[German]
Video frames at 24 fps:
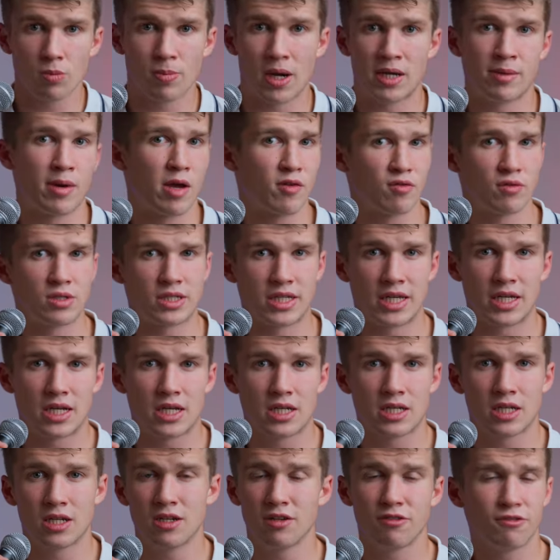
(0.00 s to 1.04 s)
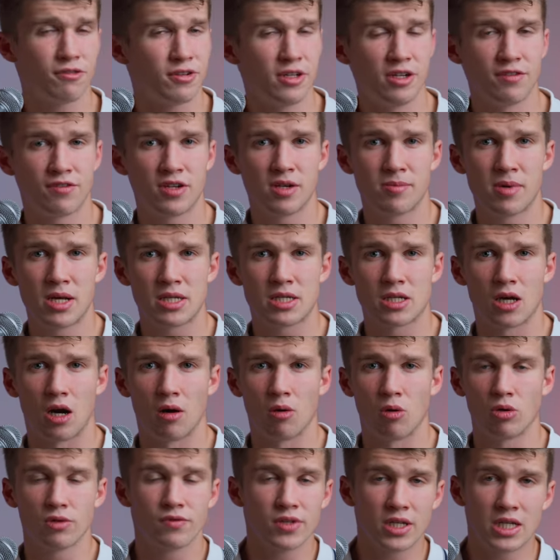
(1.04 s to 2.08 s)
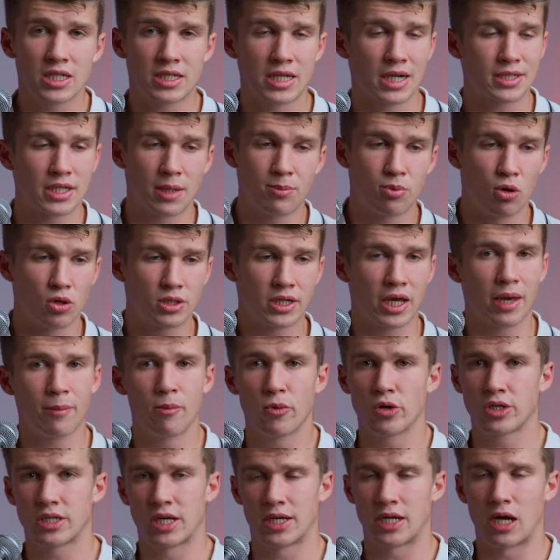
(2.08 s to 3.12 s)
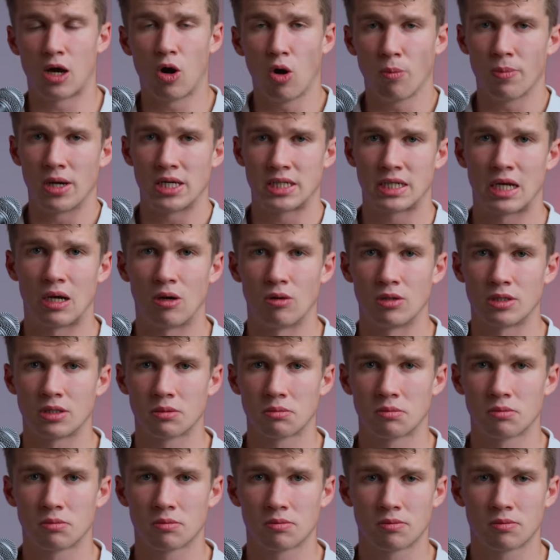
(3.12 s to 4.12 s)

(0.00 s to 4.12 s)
Look bei dem iPhone 16 viel, viel besser. Und wie gesagt, der Porträtmodus sah da auch besser aus.